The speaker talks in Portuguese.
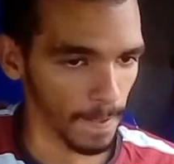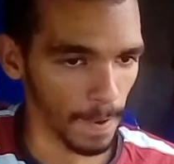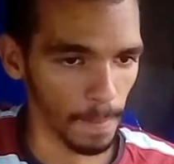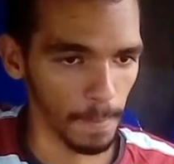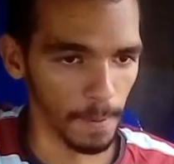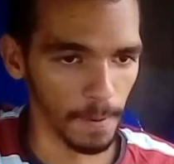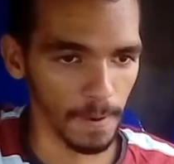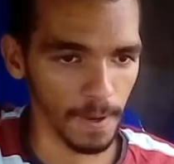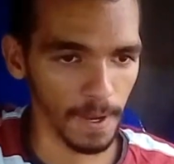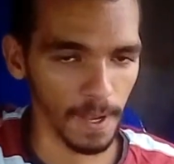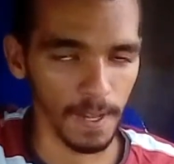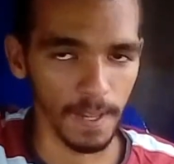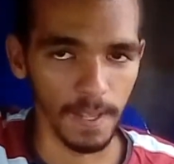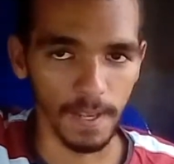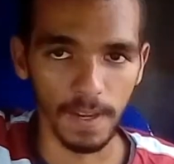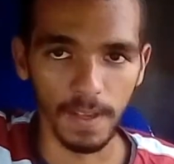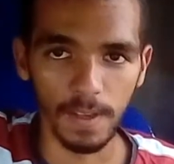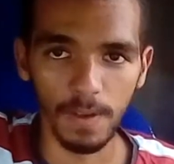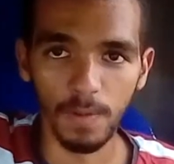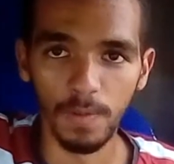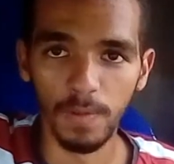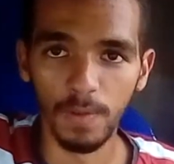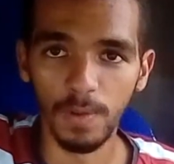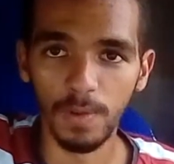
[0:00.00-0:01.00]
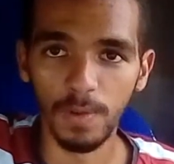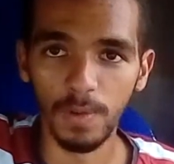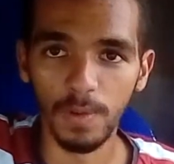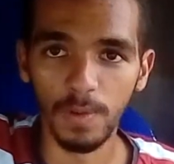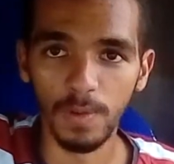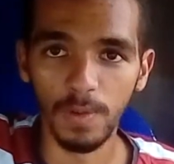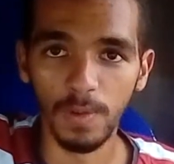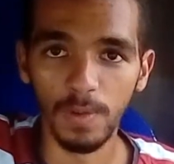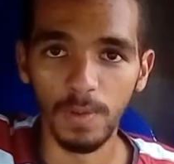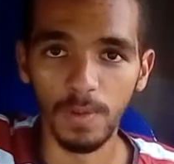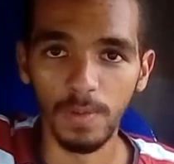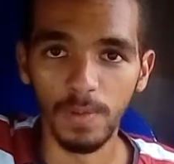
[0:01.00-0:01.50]
Tá bom, galera? Eu
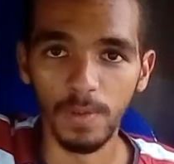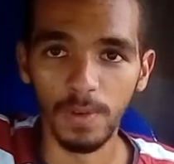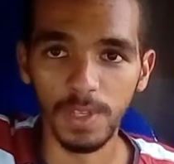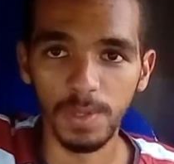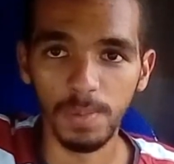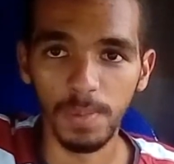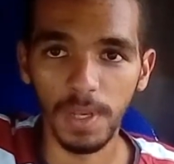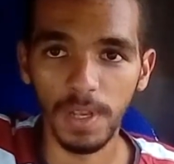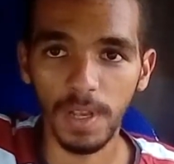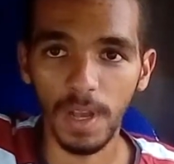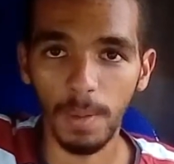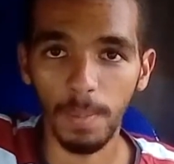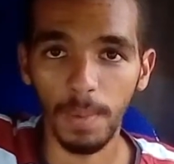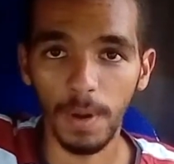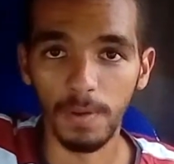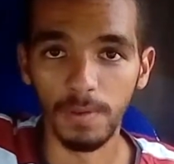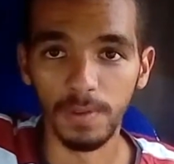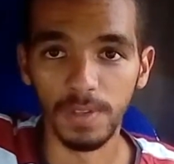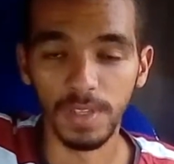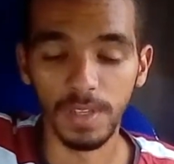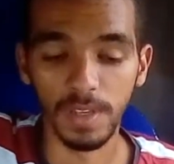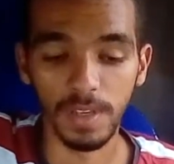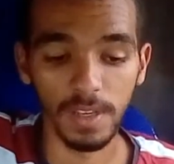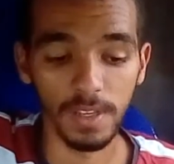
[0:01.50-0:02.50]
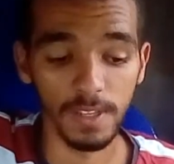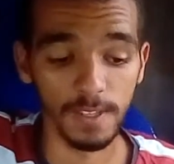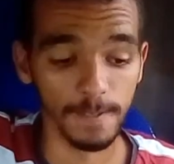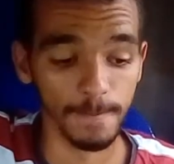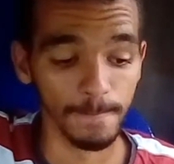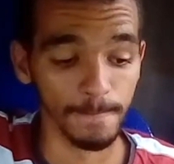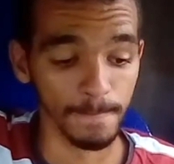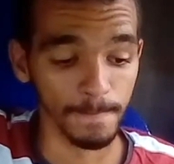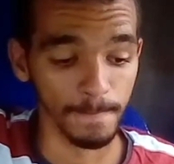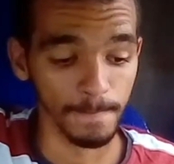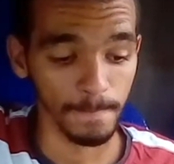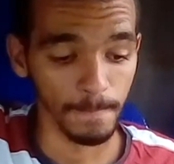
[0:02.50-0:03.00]
vou, vou explicar para
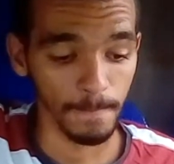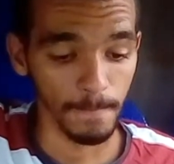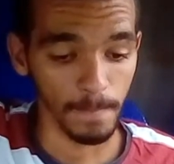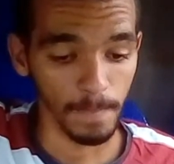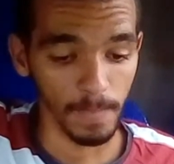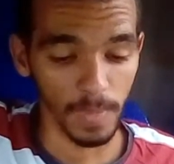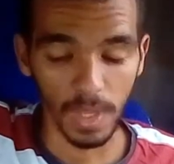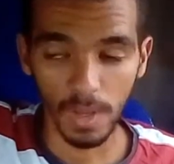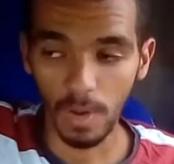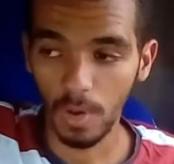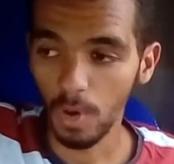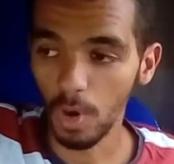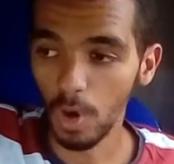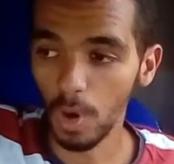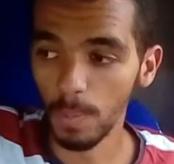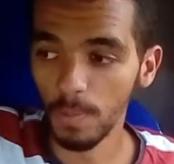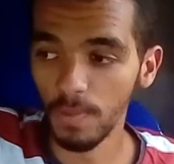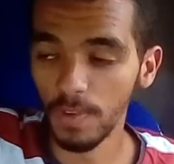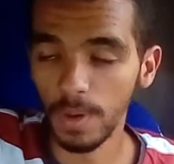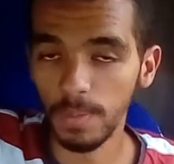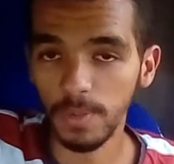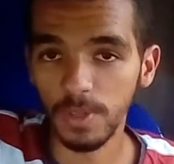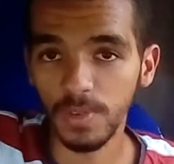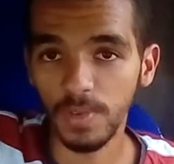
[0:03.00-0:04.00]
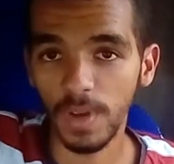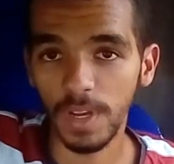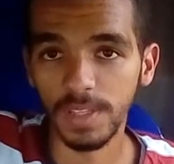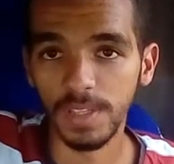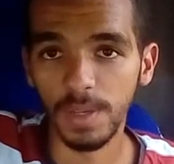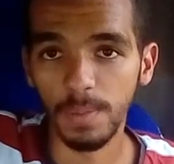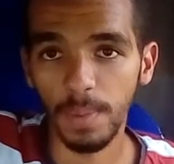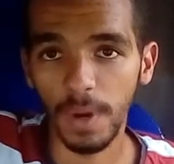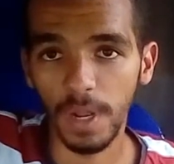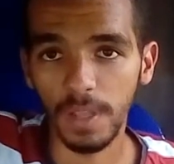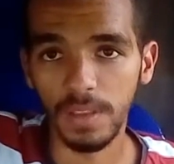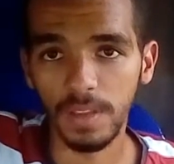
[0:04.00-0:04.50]
vocês como vamos
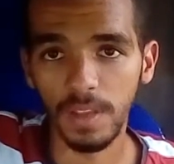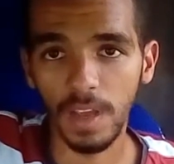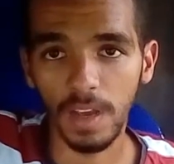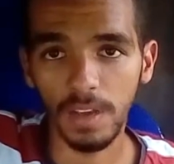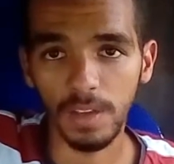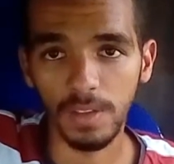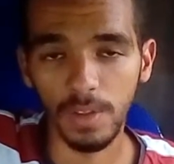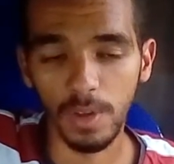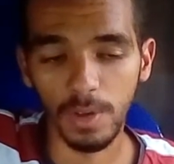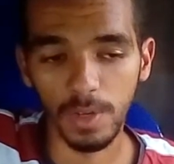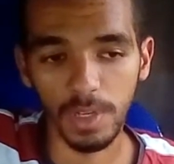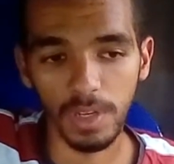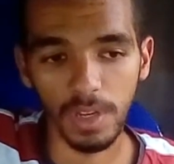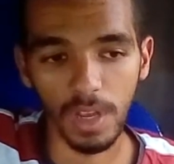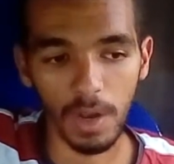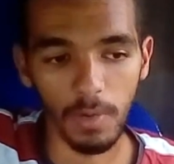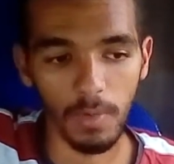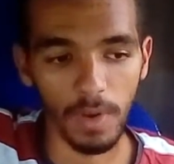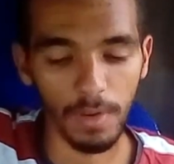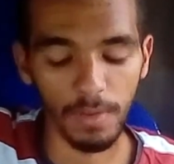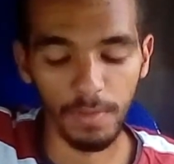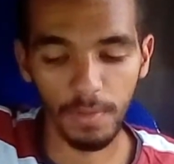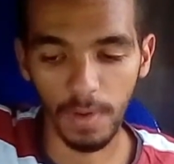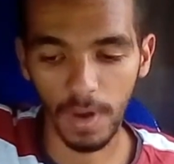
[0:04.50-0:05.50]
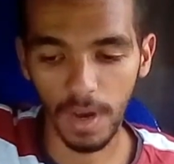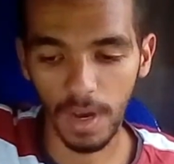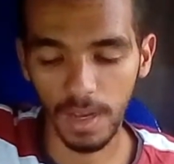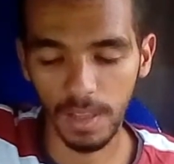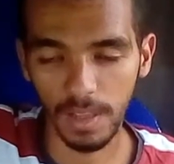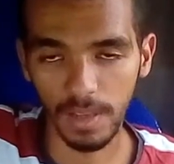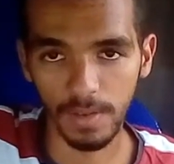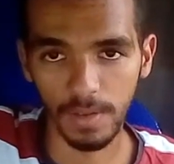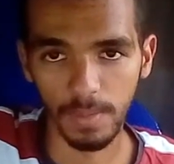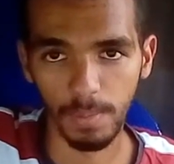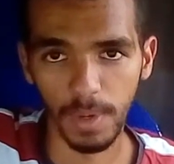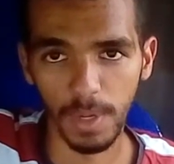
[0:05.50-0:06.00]
fazer para diagnosticar uma
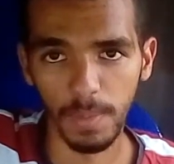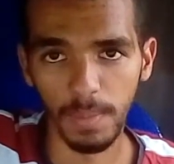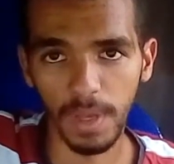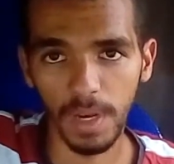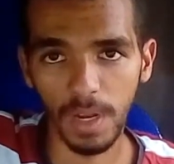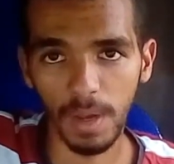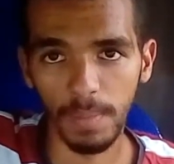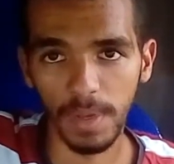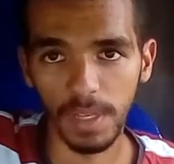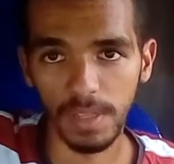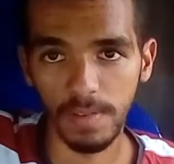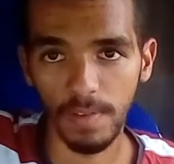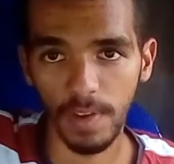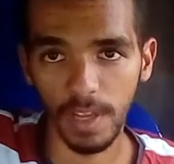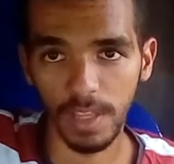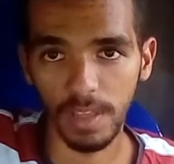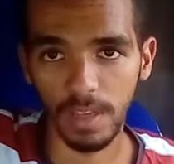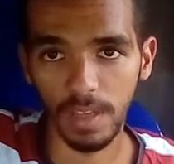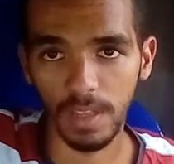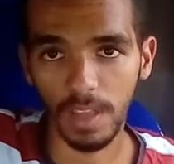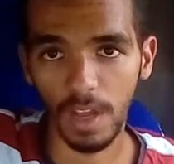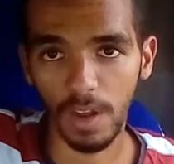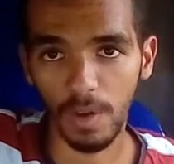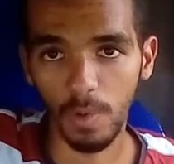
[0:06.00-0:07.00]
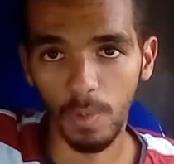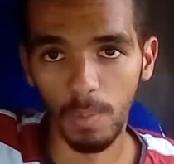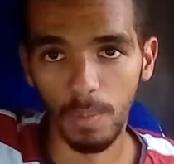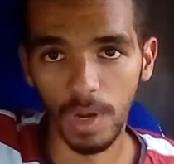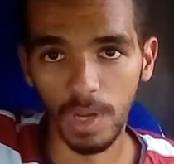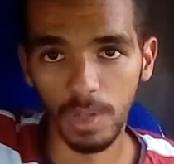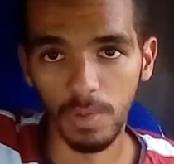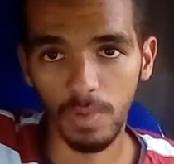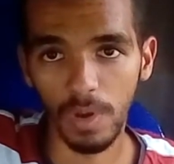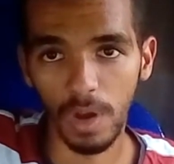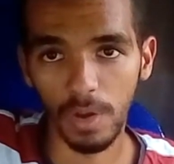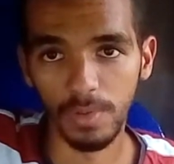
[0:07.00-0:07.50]
falha. Primeiramente, você vai ter que estar tá com
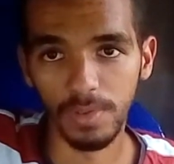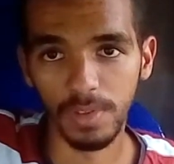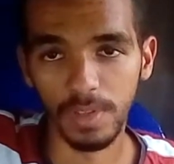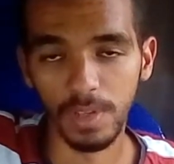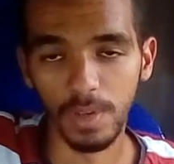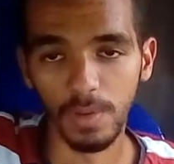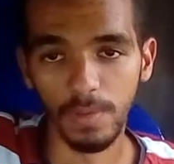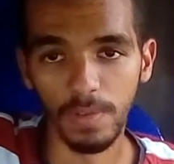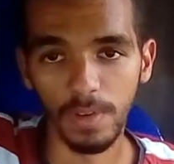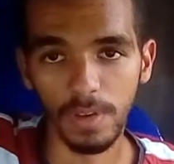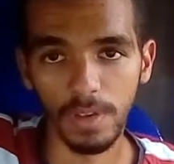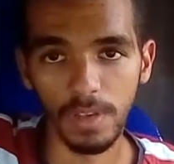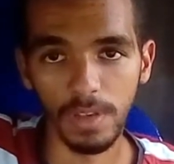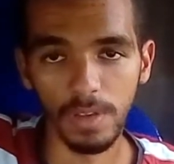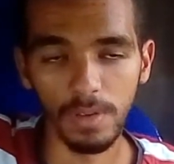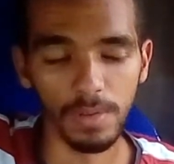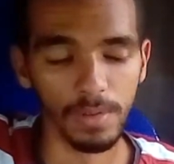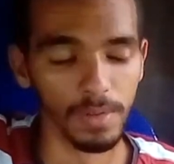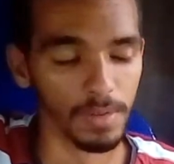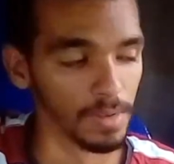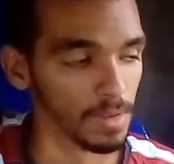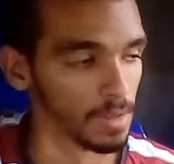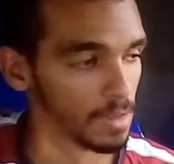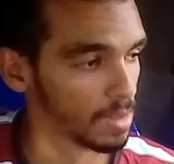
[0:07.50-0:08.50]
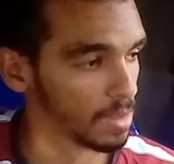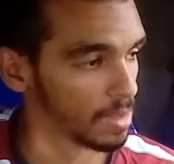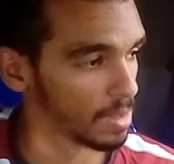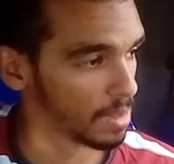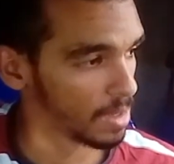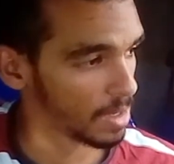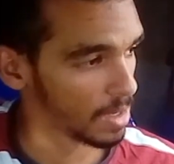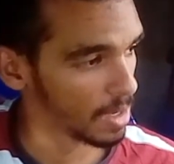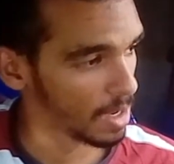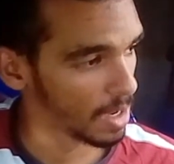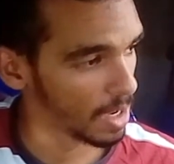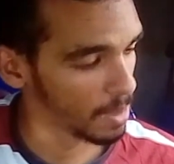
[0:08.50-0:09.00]
o manual do seu veículo
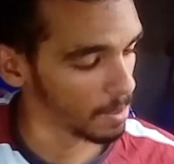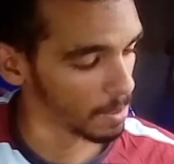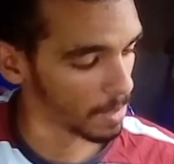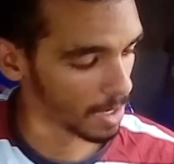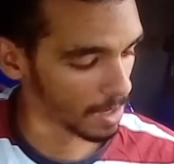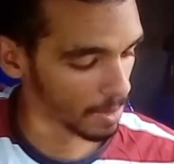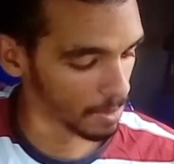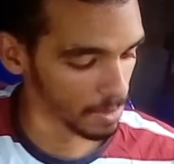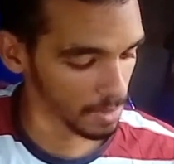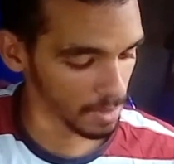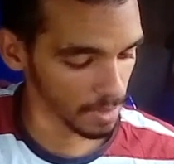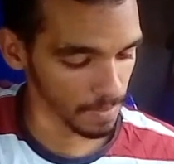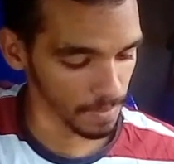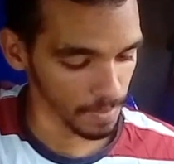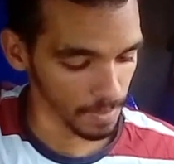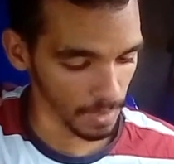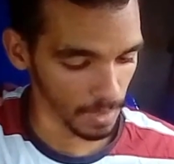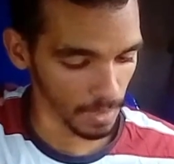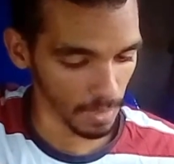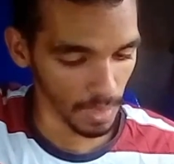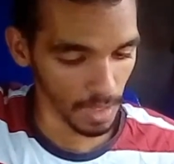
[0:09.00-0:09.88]
em mãos.